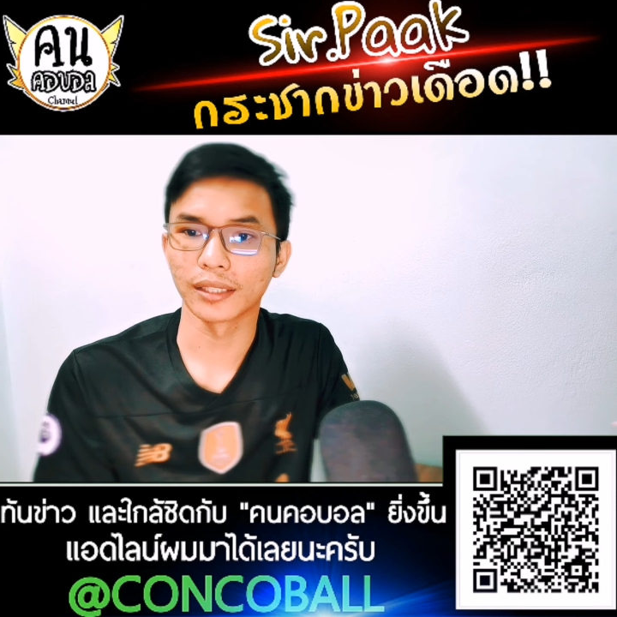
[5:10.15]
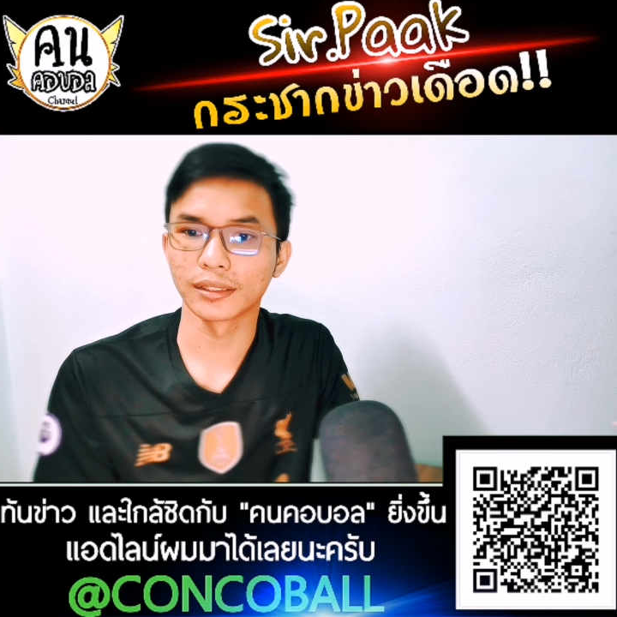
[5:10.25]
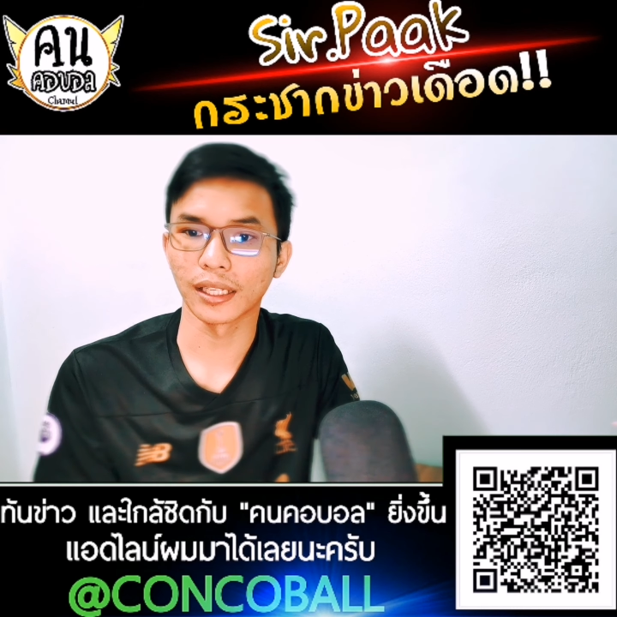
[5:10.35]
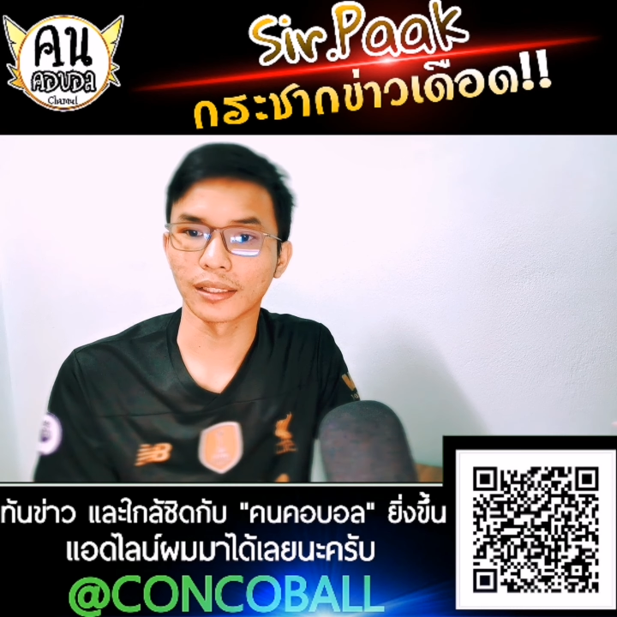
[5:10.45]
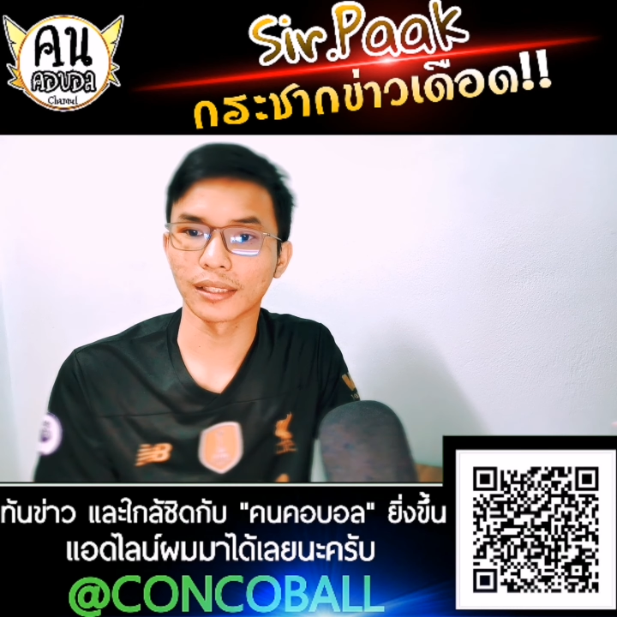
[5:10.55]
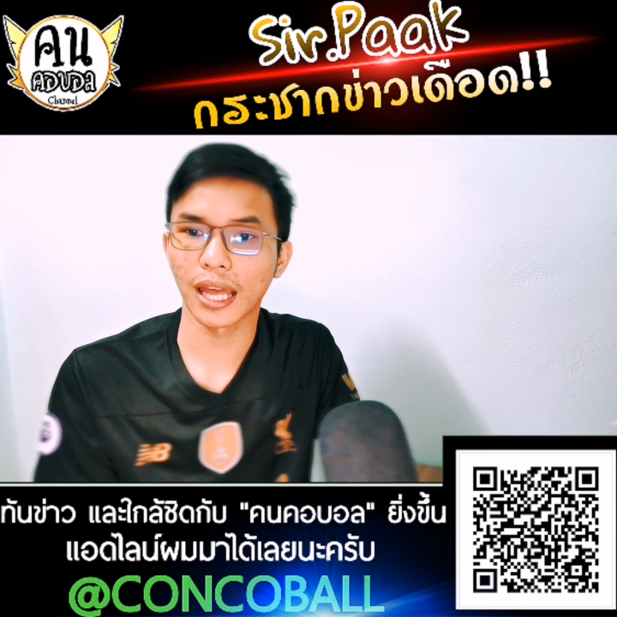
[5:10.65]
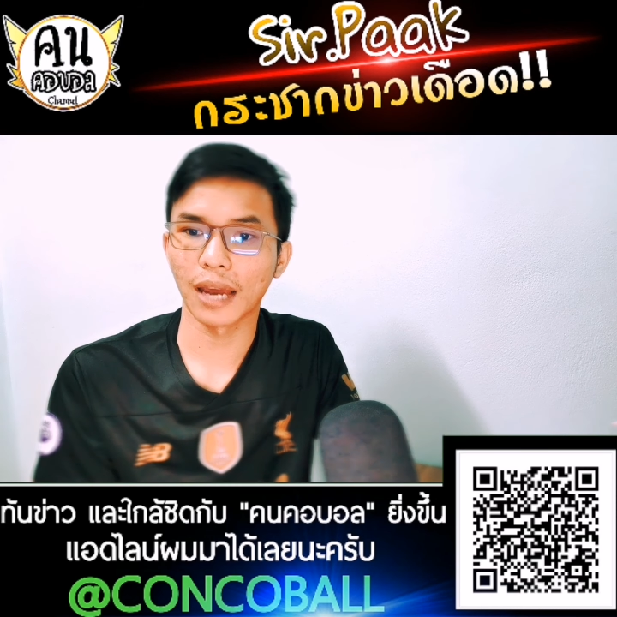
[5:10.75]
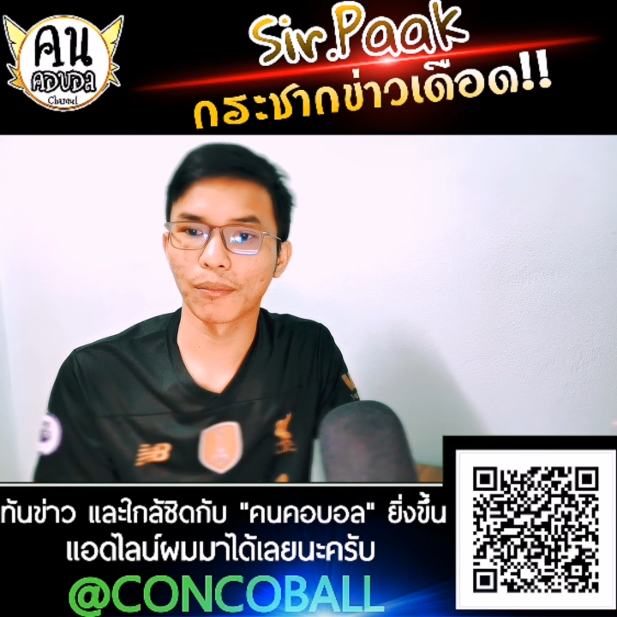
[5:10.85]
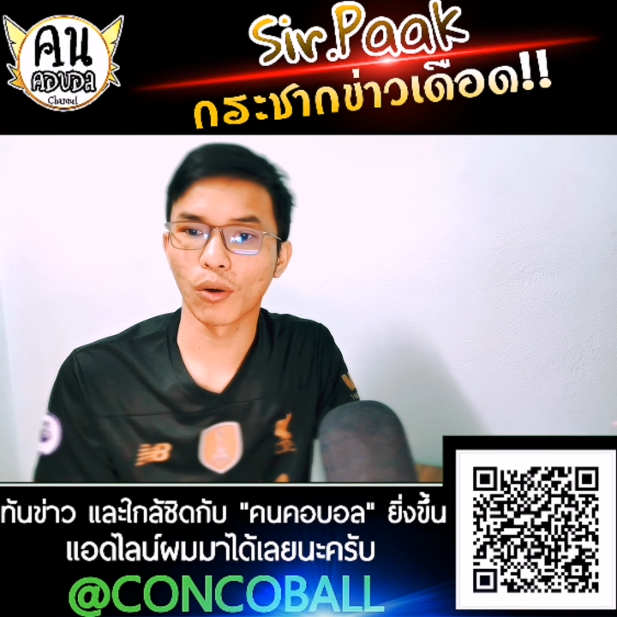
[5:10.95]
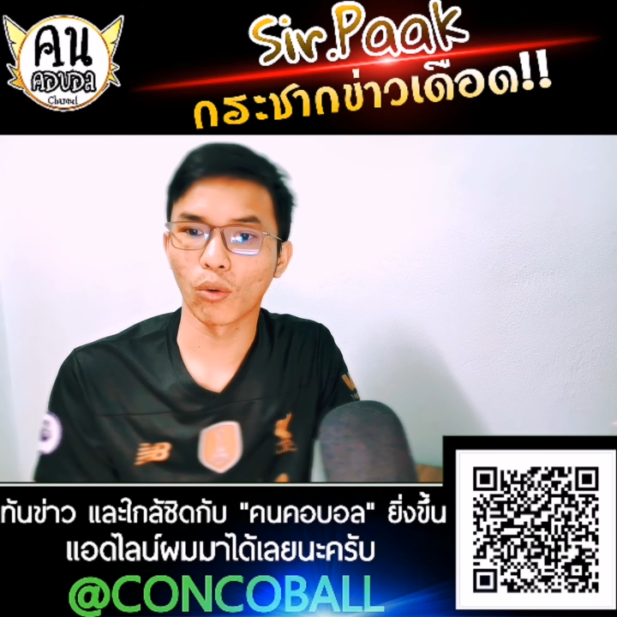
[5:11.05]
เจ็ดแต้
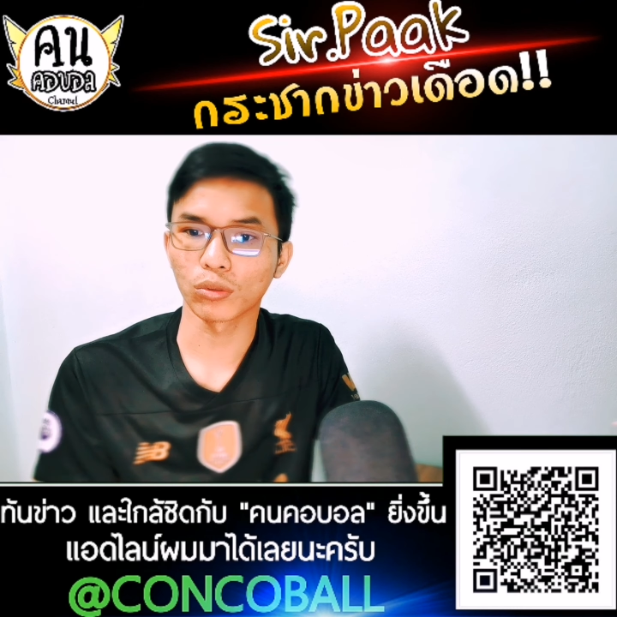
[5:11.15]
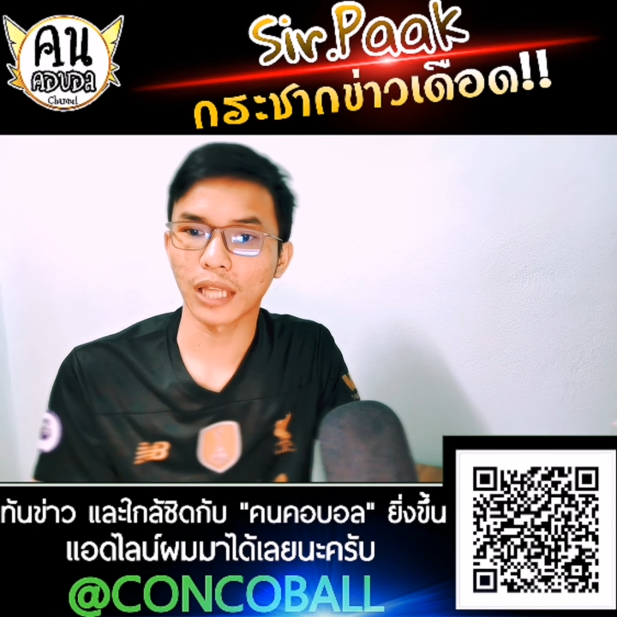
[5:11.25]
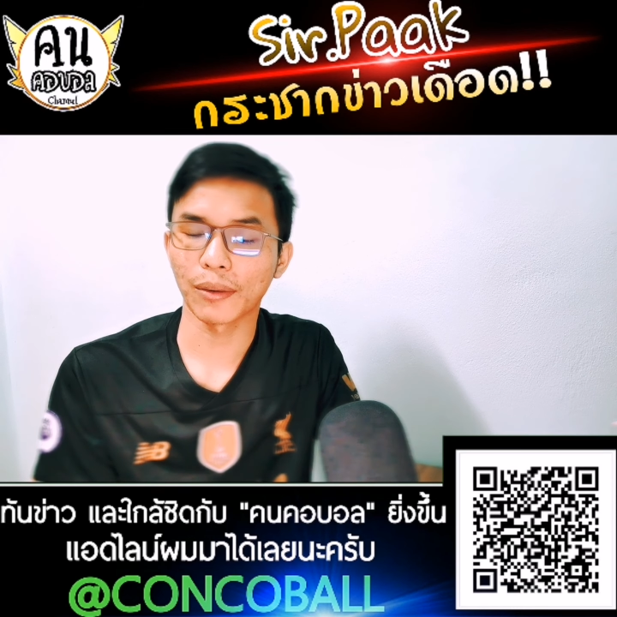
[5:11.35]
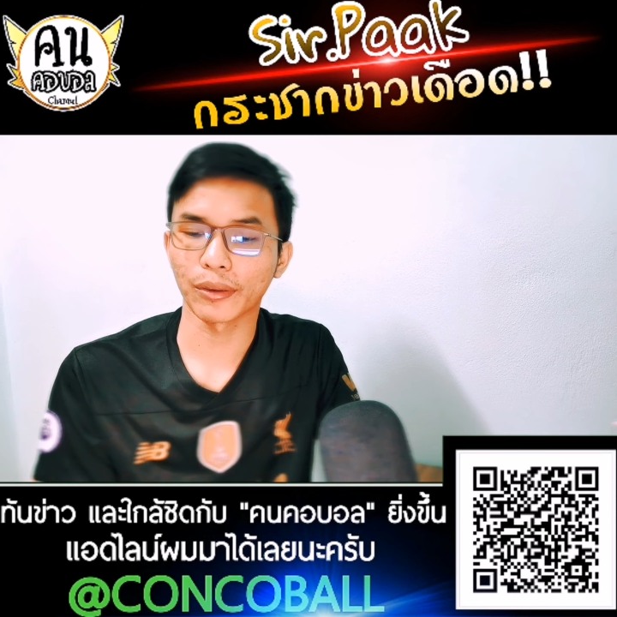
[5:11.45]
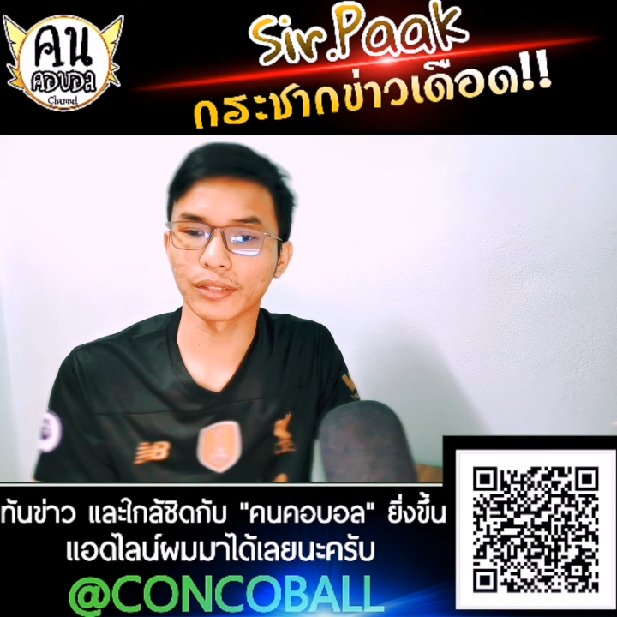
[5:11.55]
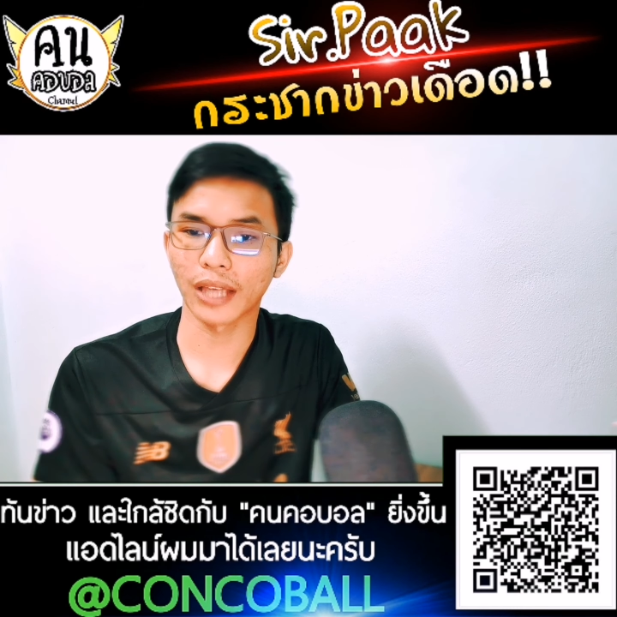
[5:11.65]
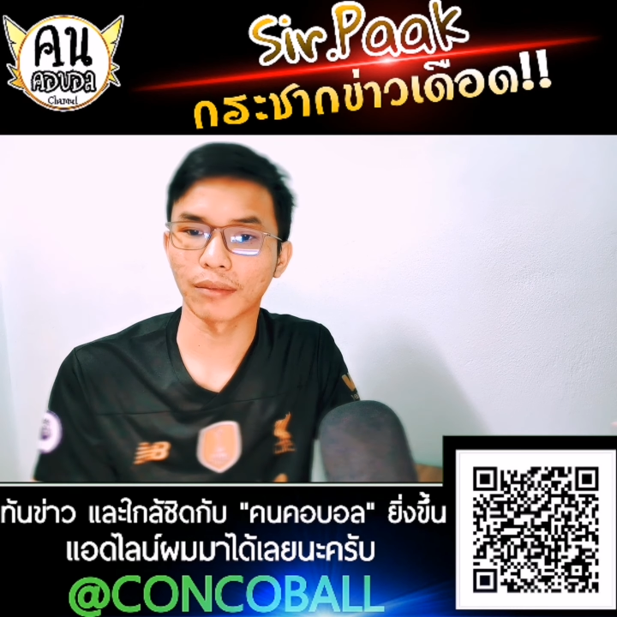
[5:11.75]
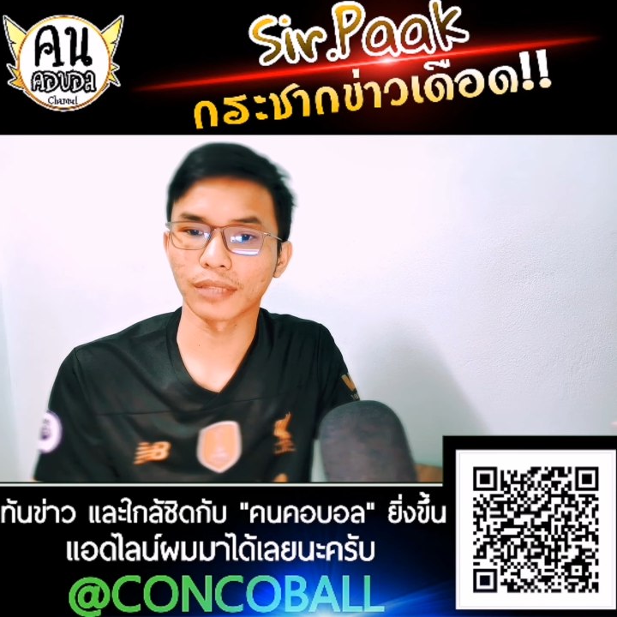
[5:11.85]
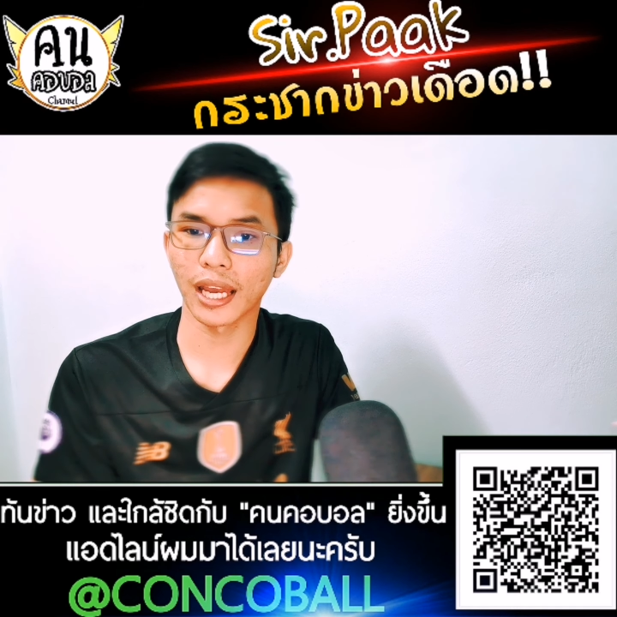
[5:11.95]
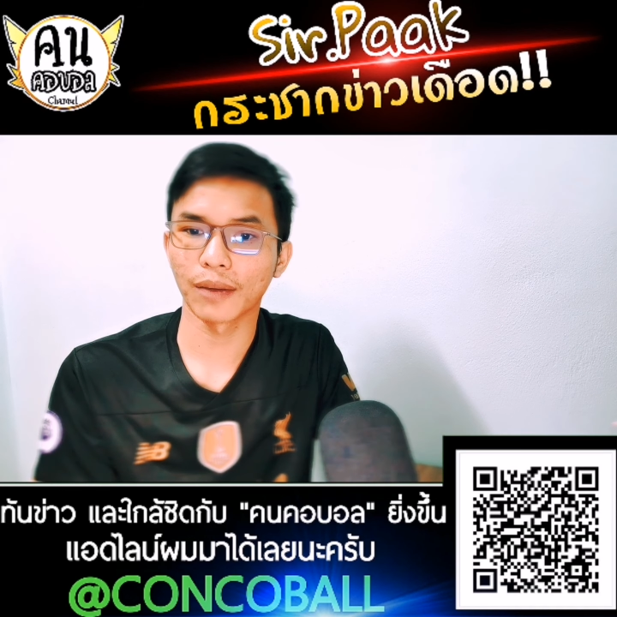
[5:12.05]
ม6แต้มก็
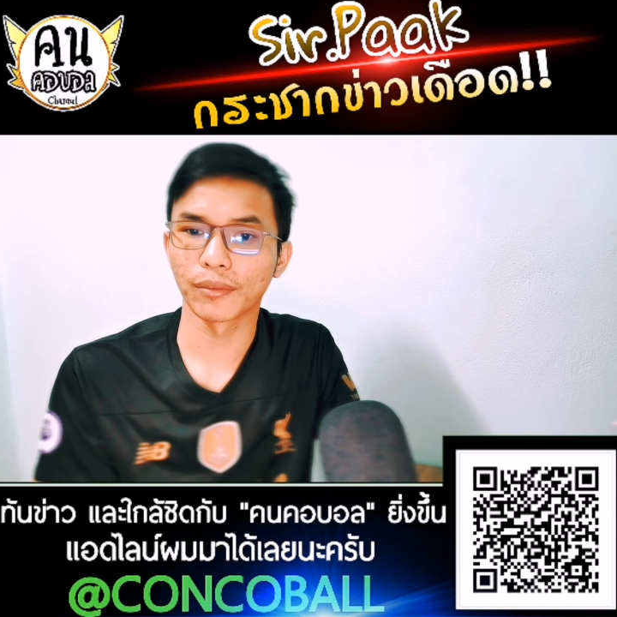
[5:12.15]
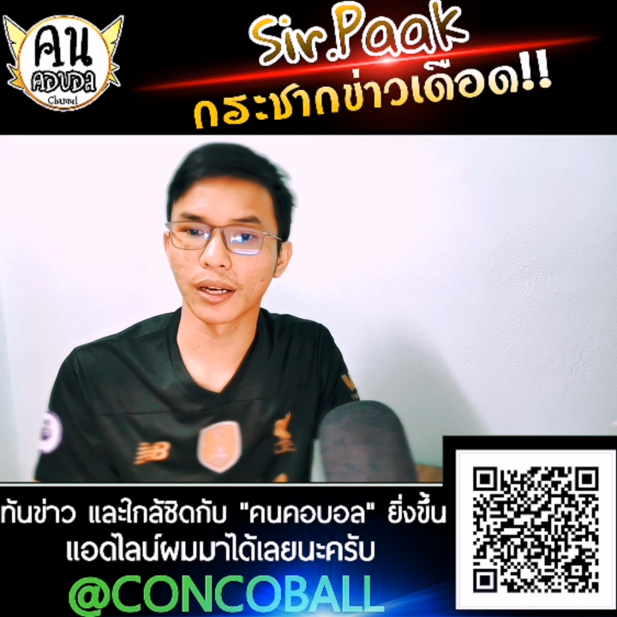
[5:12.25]
3 แต้ม